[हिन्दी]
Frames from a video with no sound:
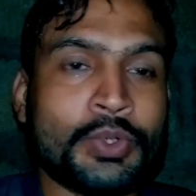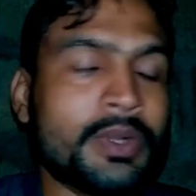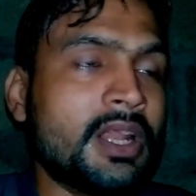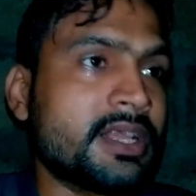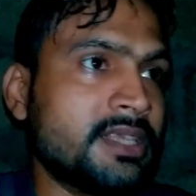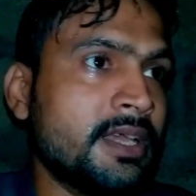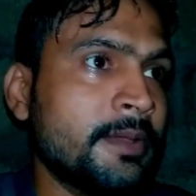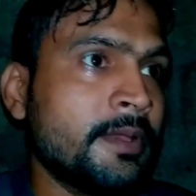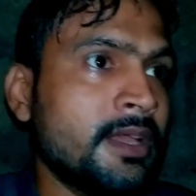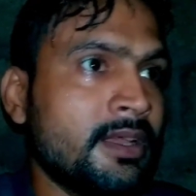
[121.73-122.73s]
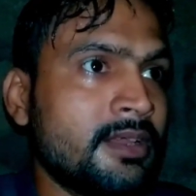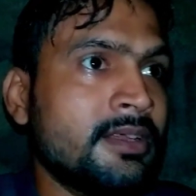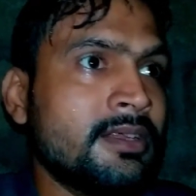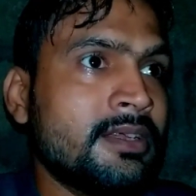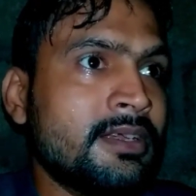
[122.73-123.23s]
चोट ना लग जाए
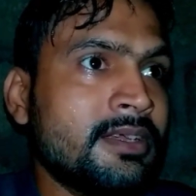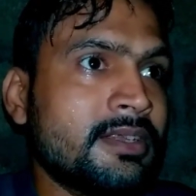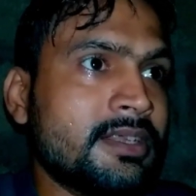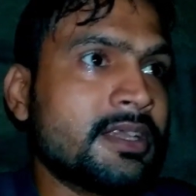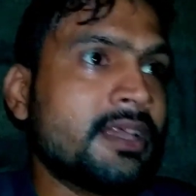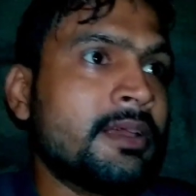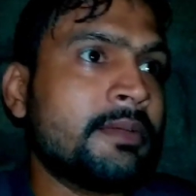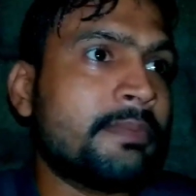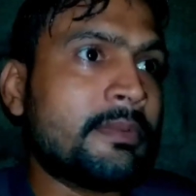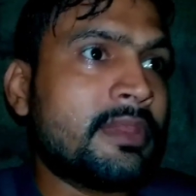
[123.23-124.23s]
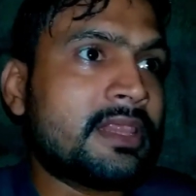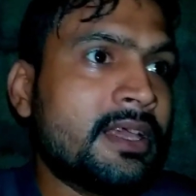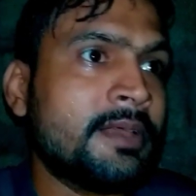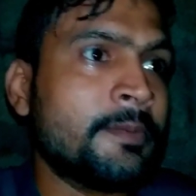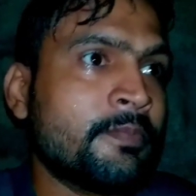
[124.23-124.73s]
ठीक है फिर मिलते
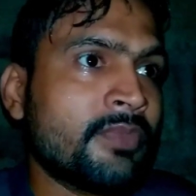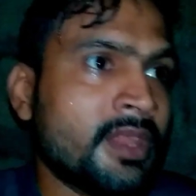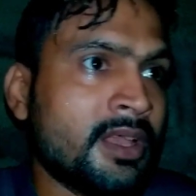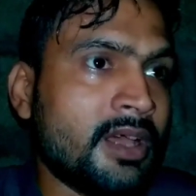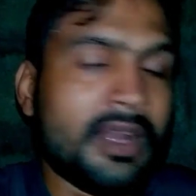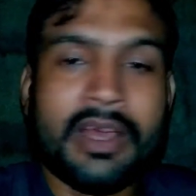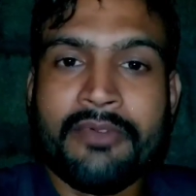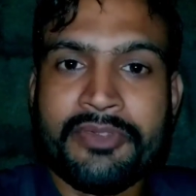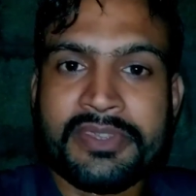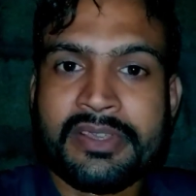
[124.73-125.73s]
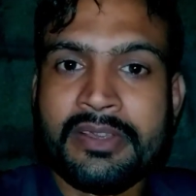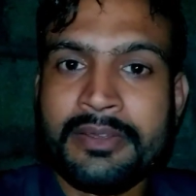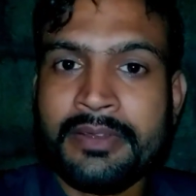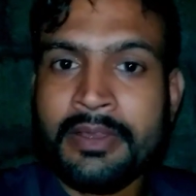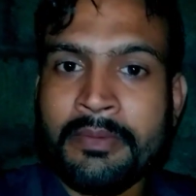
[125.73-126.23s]
हैं अल्लाह हाफिज़
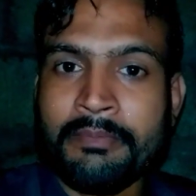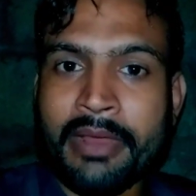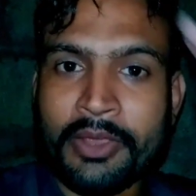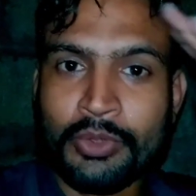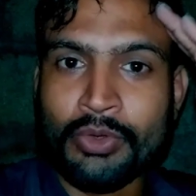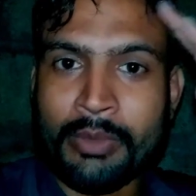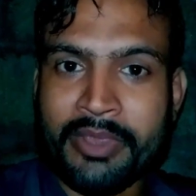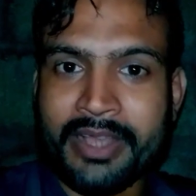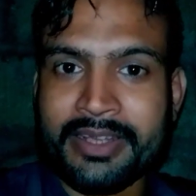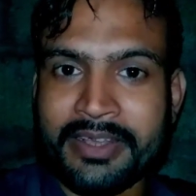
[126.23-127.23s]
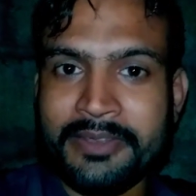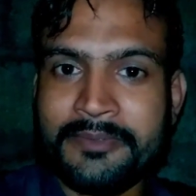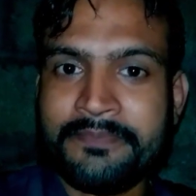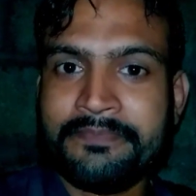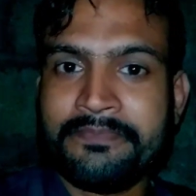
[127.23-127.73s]
भाई को दुआ में याद रखें